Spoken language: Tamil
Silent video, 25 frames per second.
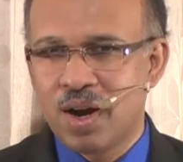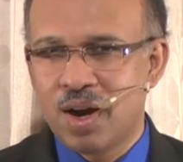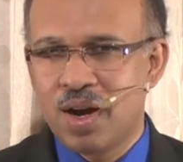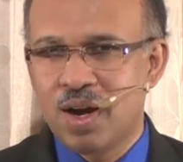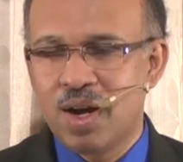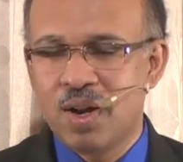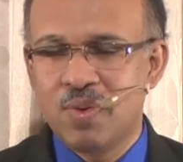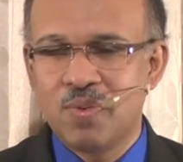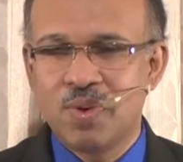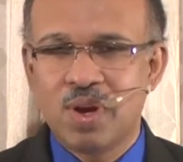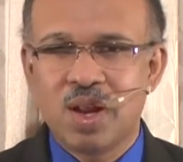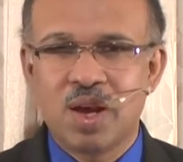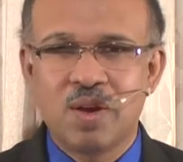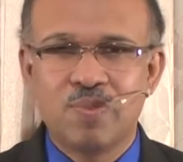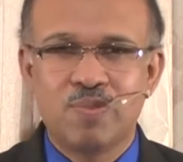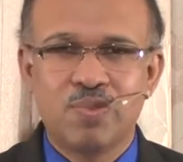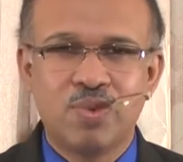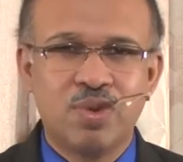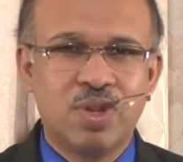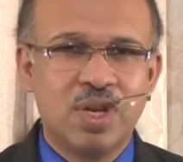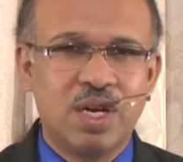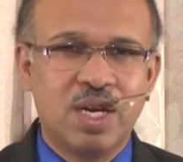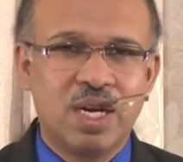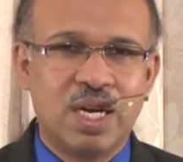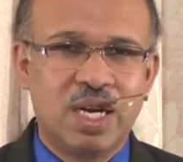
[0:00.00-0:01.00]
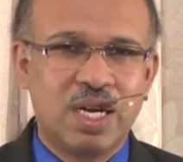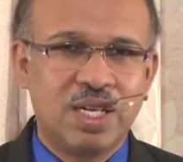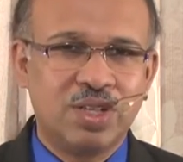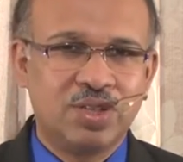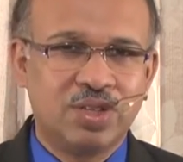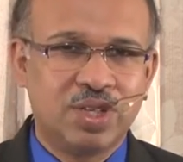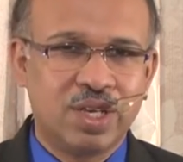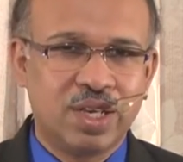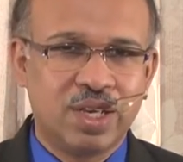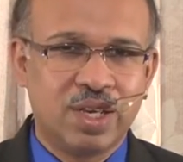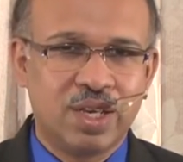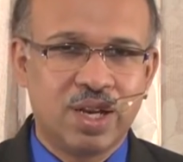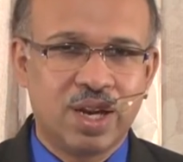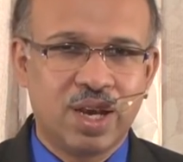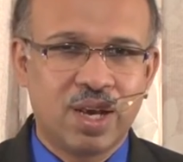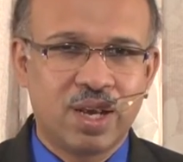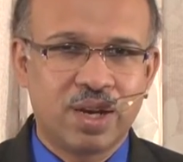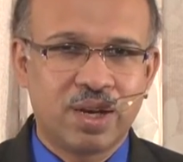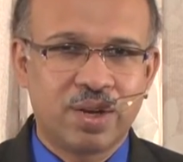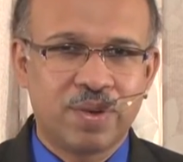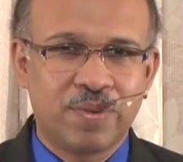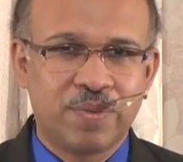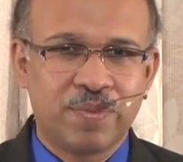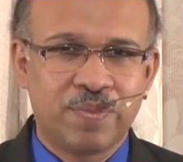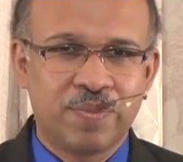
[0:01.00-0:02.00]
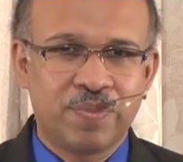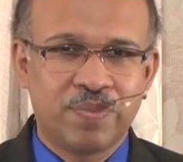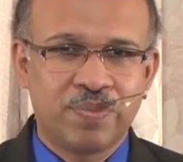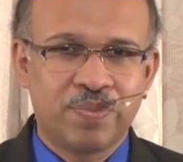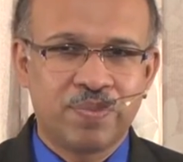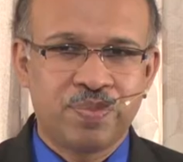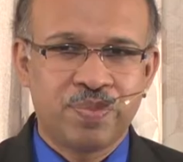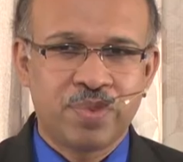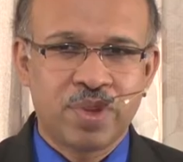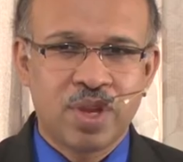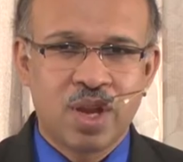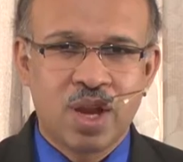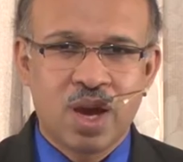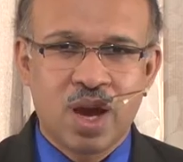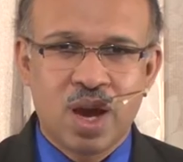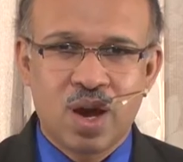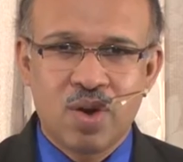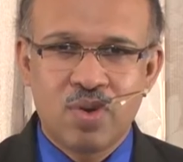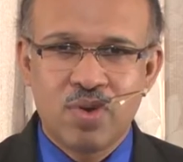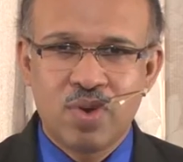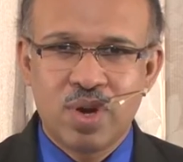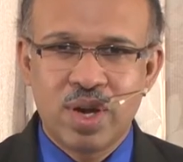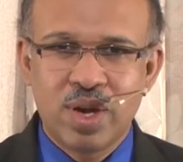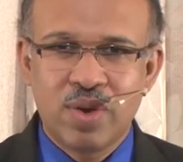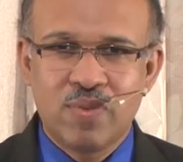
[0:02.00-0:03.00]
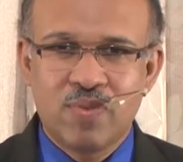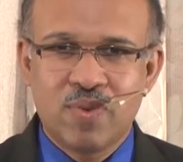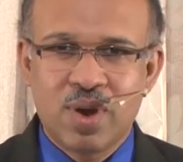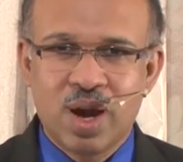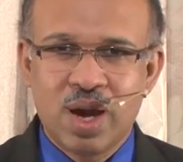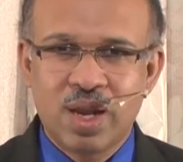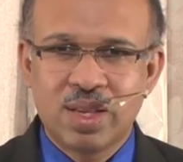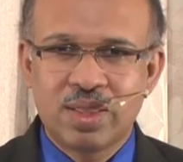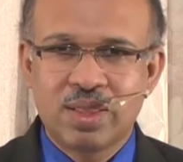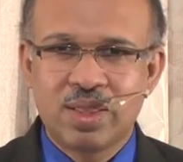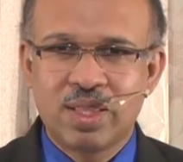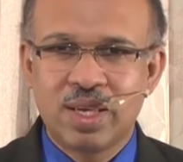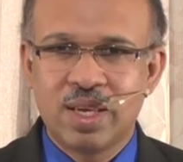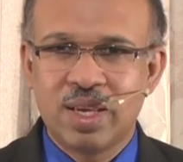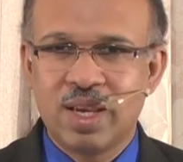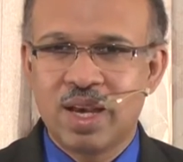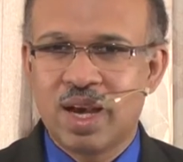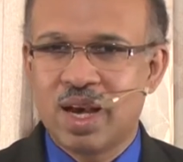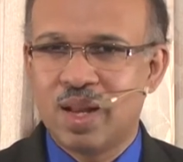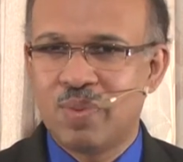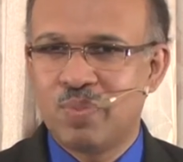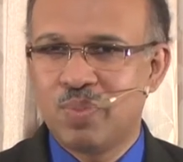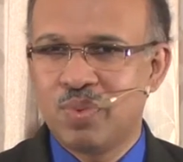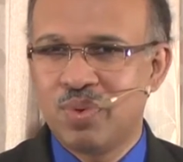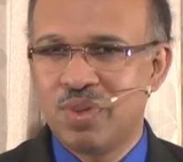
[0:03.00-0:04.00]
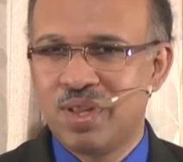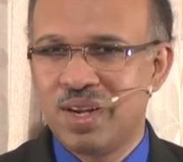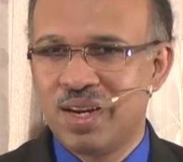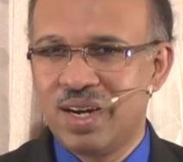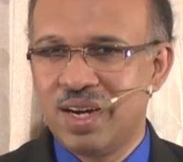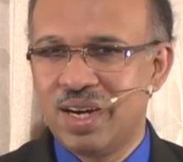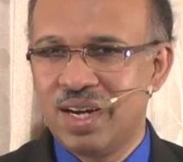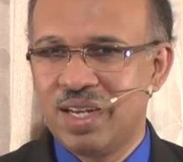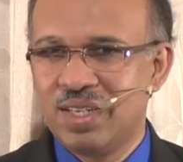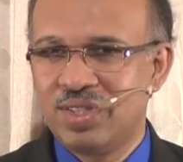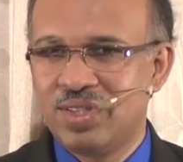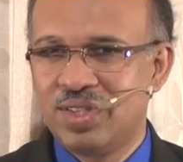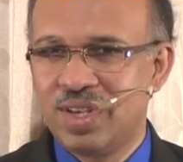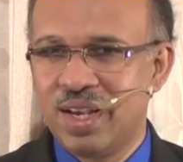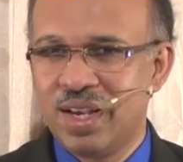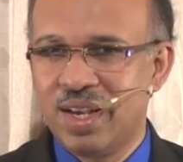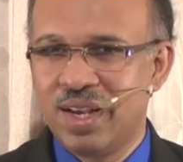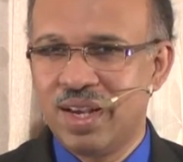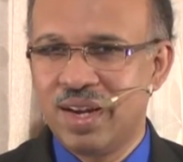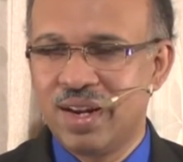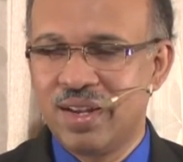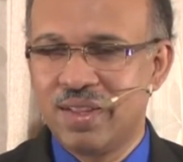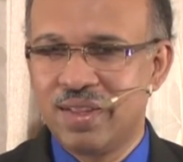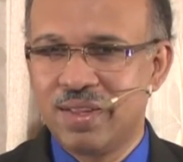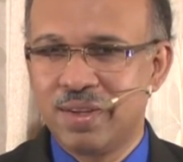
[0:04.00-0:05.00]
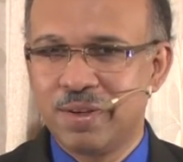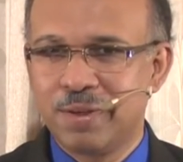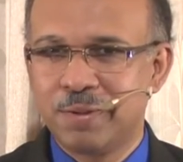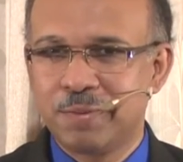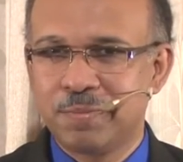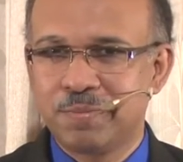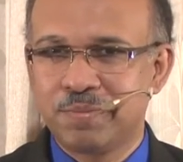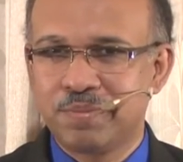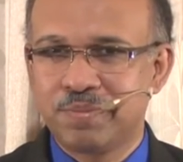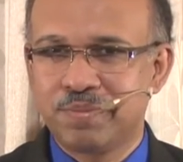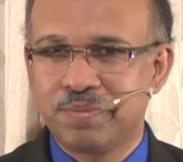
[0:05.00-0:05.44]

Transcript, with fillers: ஆண்டவர் அற்புதங்களை செய்கிறார் அவருடைய வார்த்தை அற்புதங்களை செய்கிறது